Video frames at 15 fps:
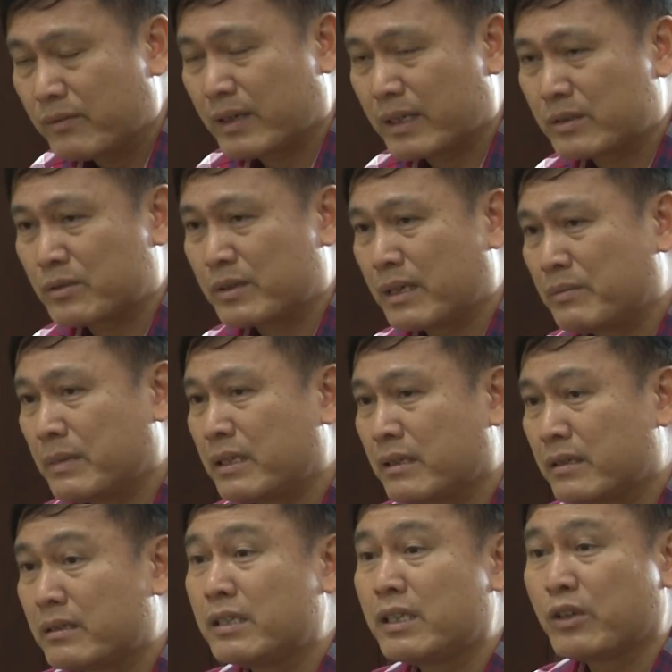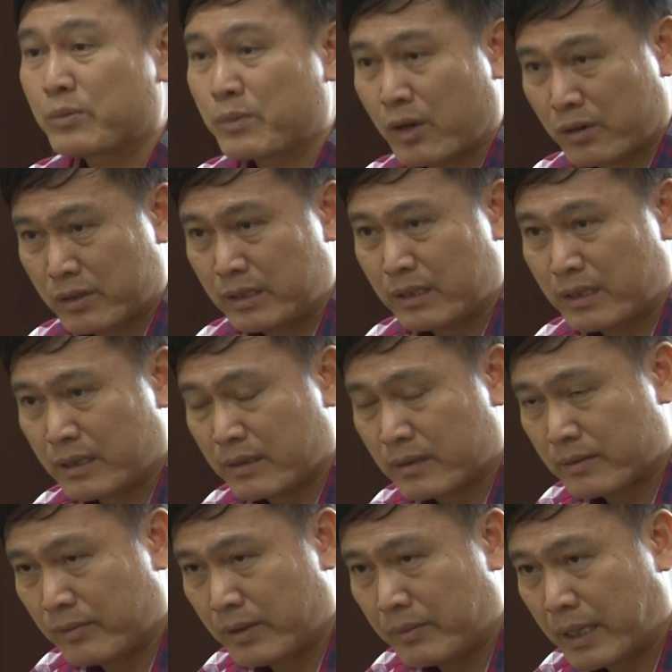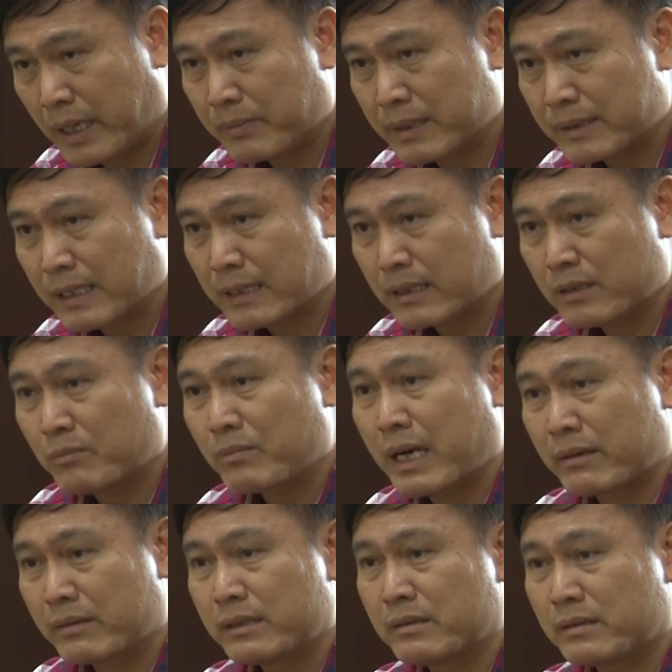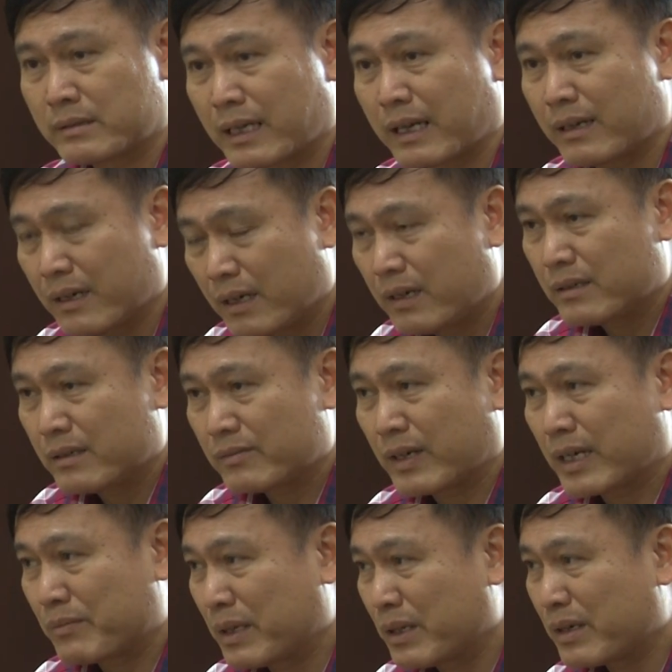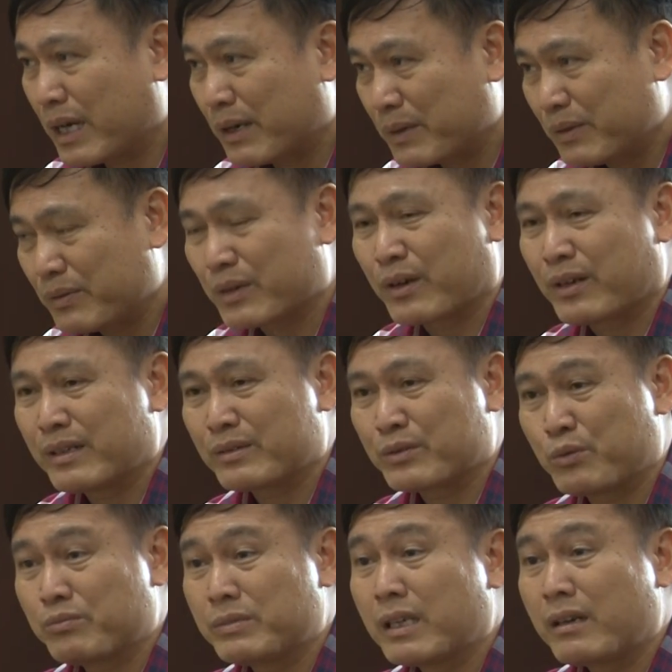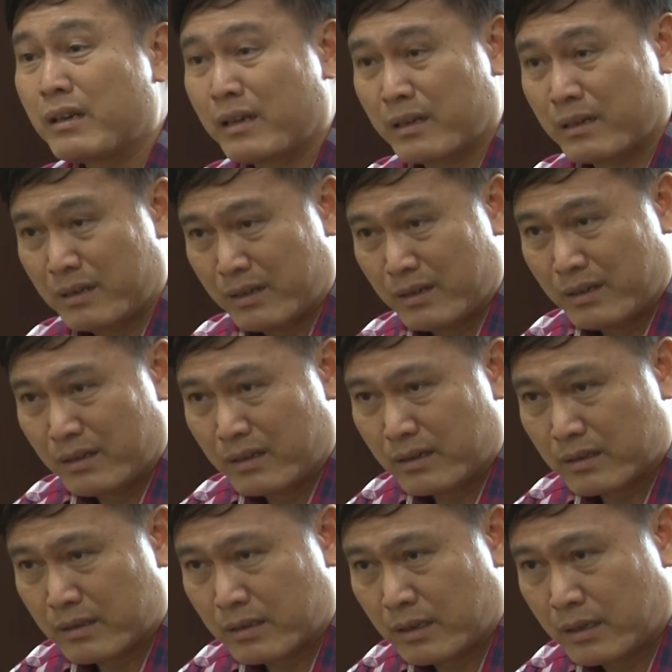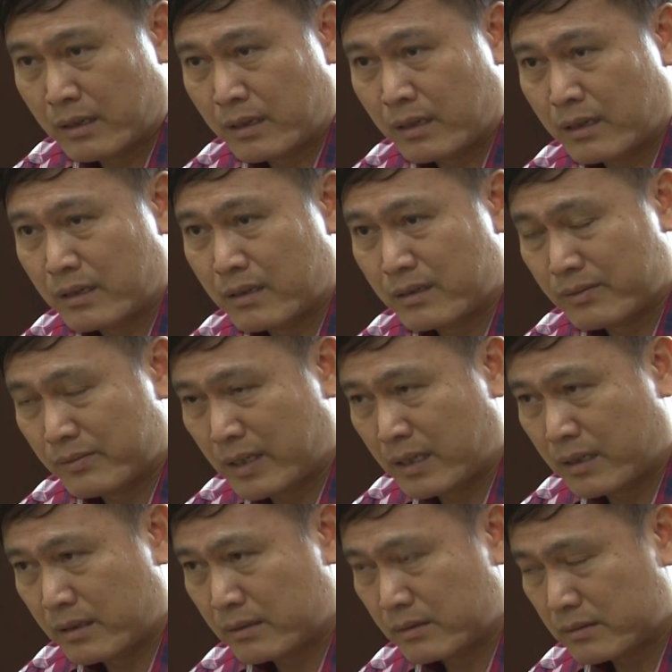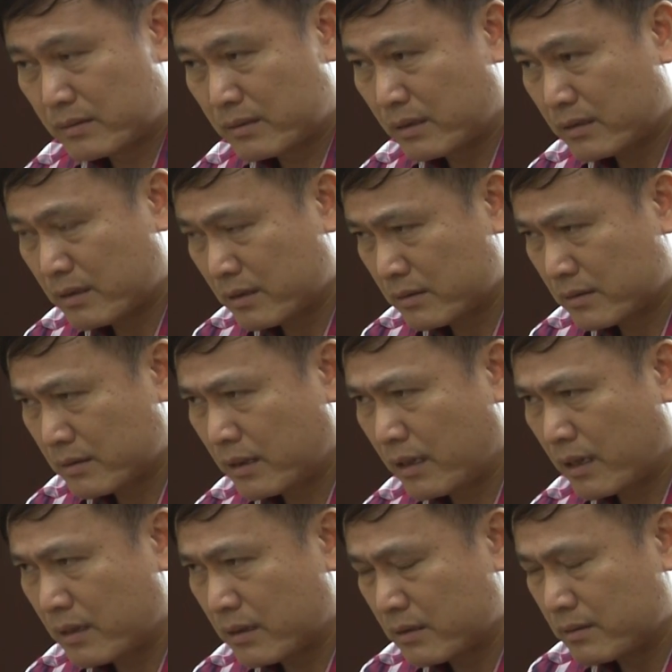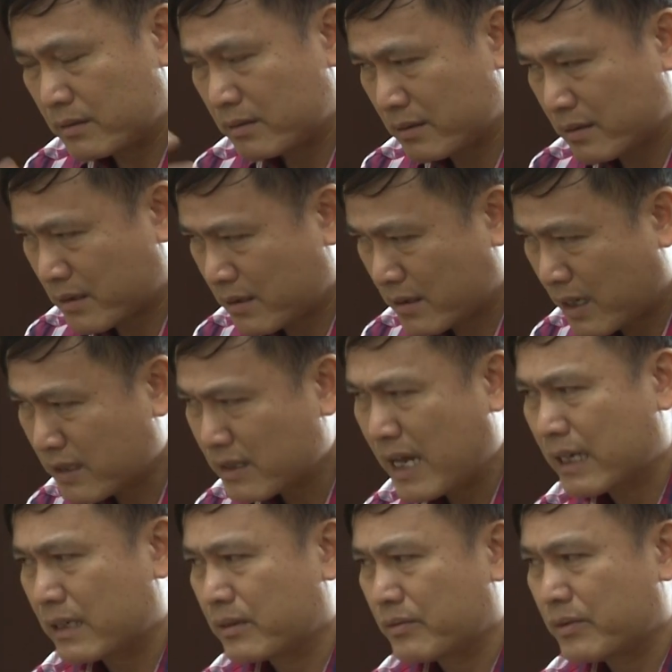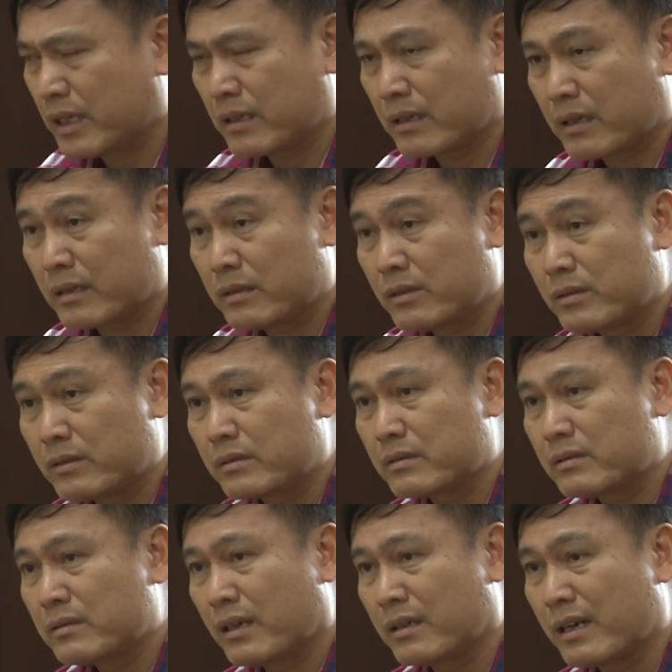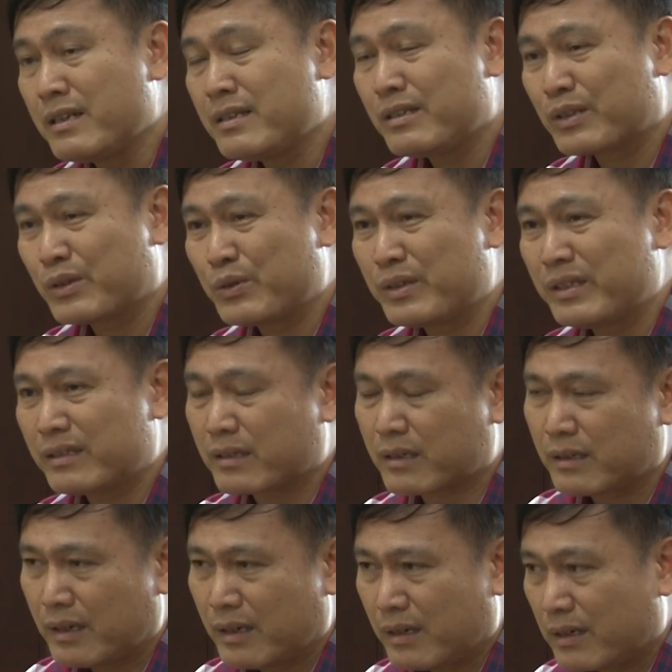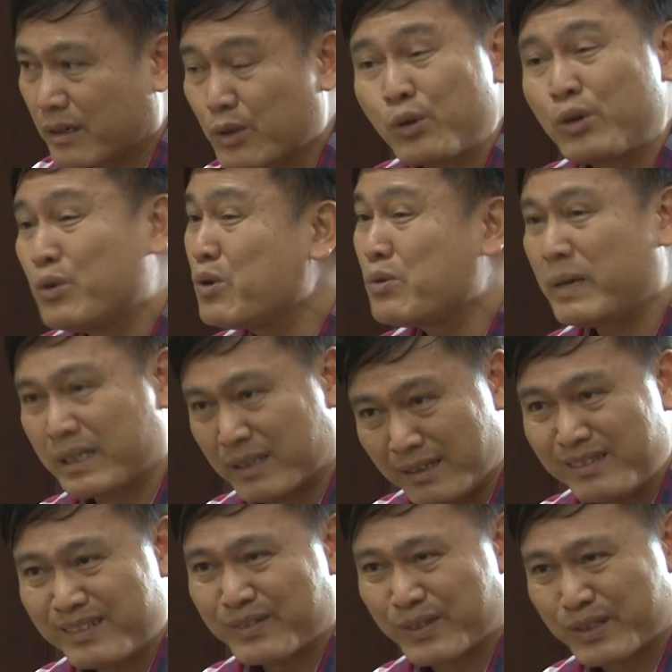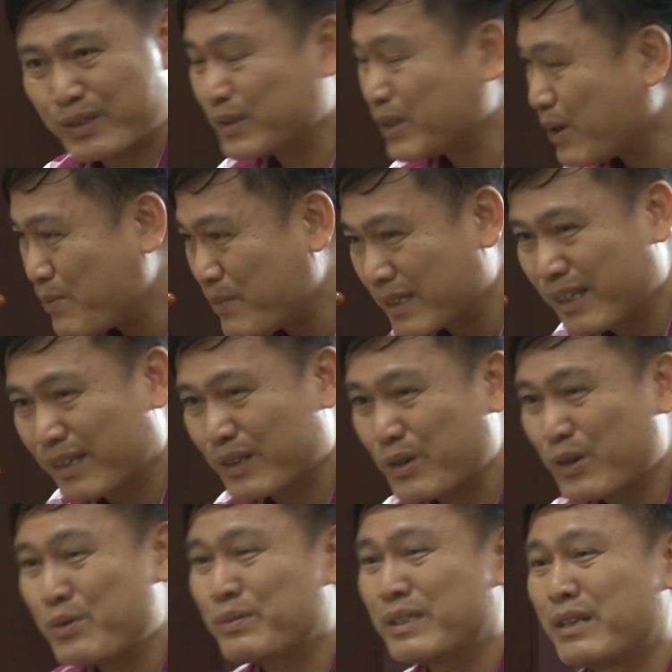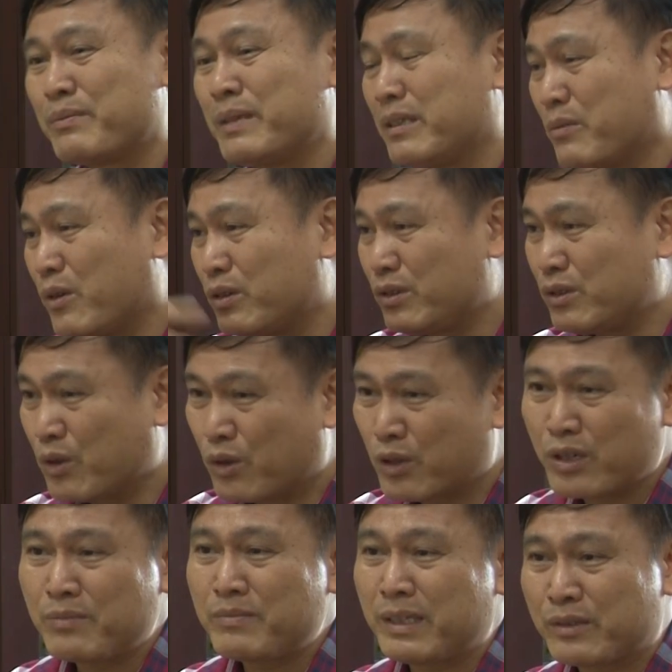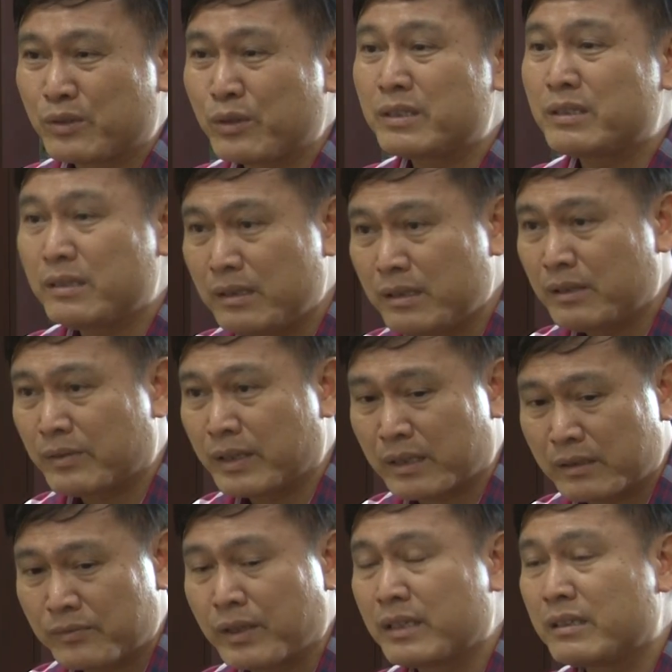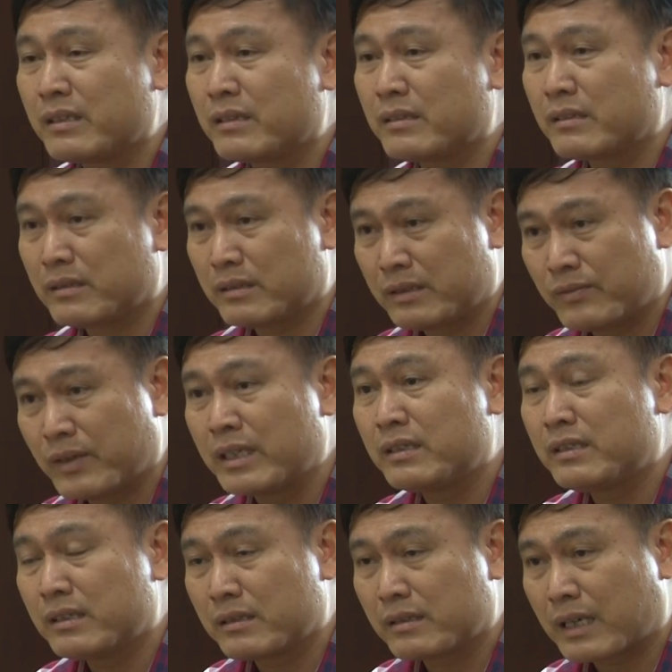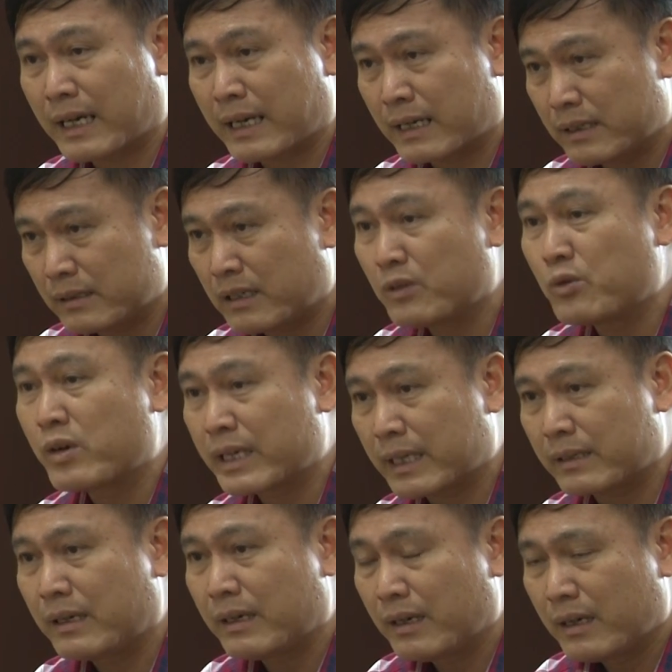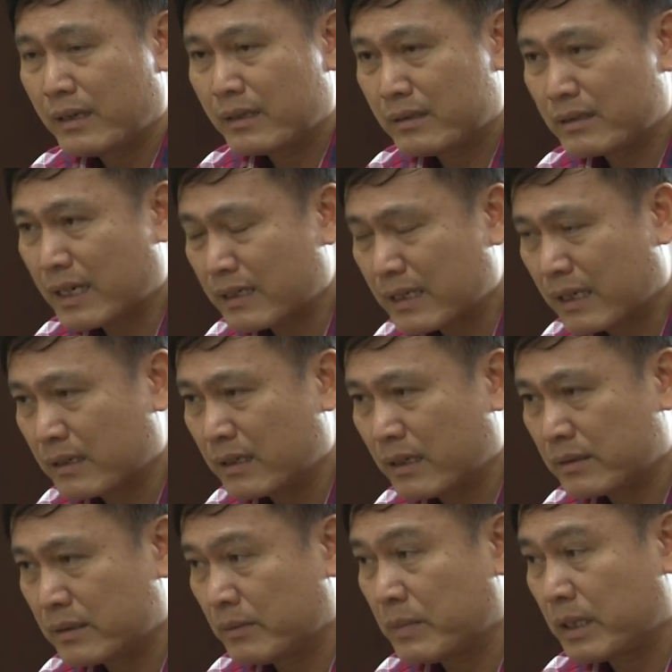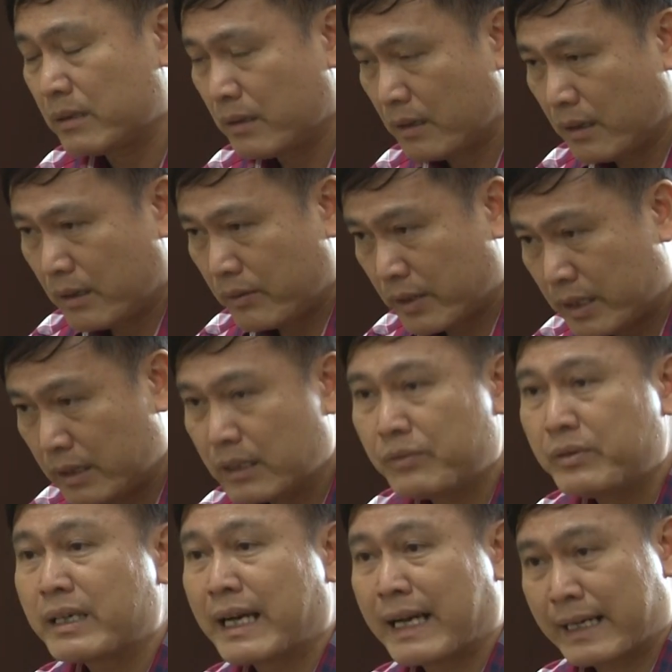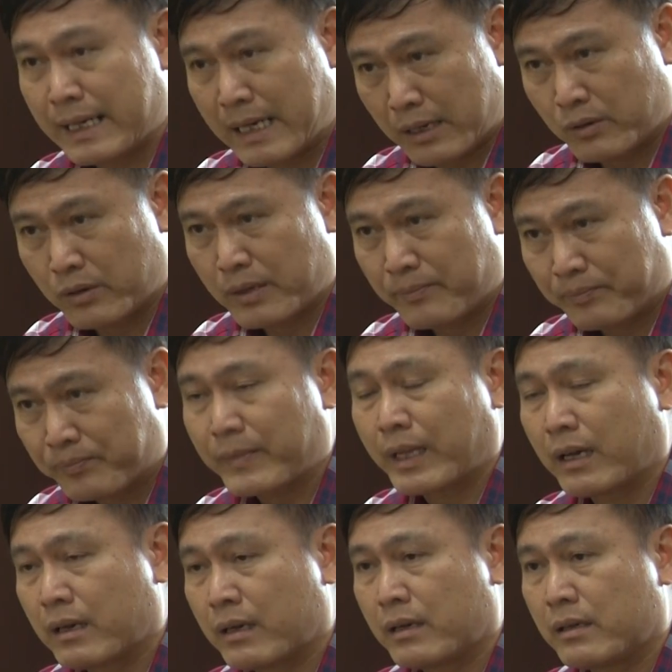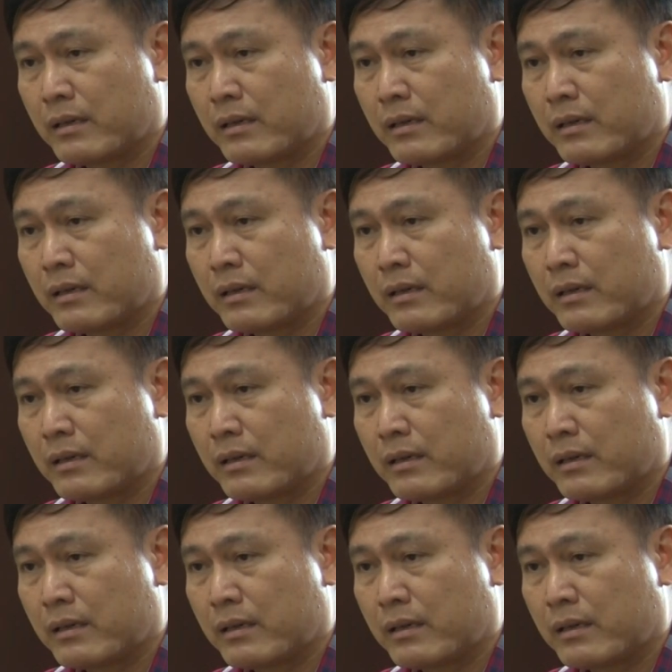và chúng ta biết là đến chiều hôm đó thì là VFF đã ra cái thông báo để dừng giải và mấy ngày hôm nay phải nói là cũng rất là Ờ, là là và tức là, tức là căng thẳng về cái ở đây tôi là tôi luôn luôn bình tĩnh và tôi không bao giờ tôi không giờ bị bối rối không bị rối trí với với những với những cái tình huống này nhưng căng thẳng đây là gì mình mình nghĩ ra phương án nào à,